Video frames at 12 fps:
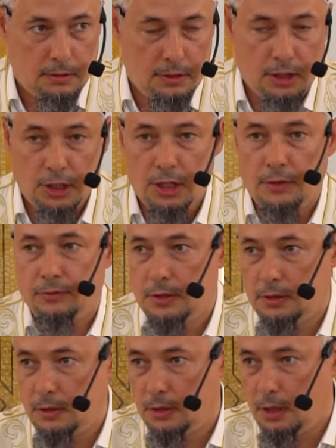не
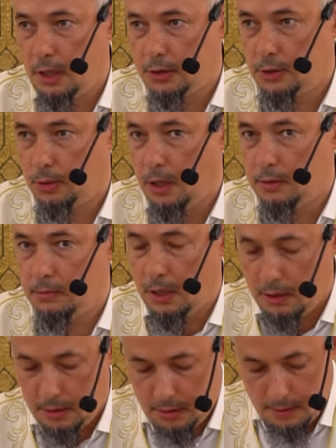гневайся, ашуланна,
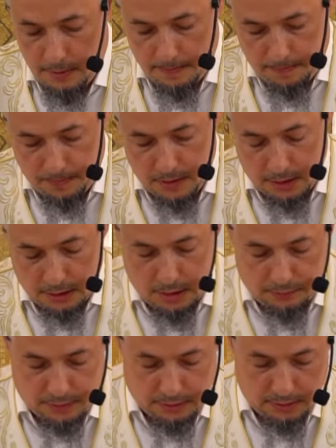не
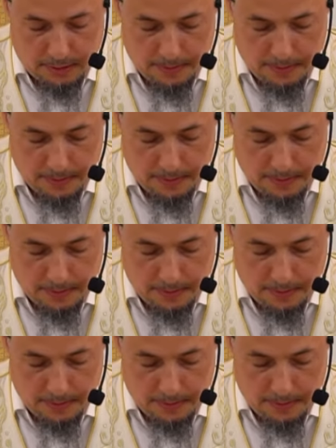гневайся».